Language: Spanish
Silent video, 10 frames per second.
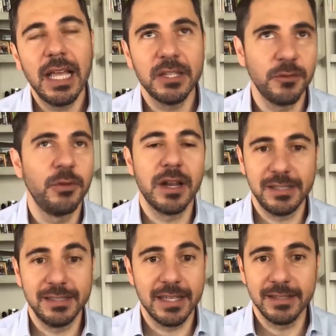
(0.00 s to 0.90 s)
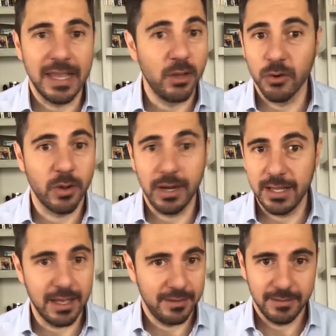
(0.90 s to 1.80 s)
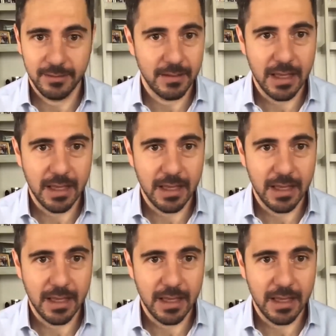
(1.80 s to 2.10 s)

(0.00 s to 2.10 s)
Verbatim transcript: eso fue una resistencia y yo no quería.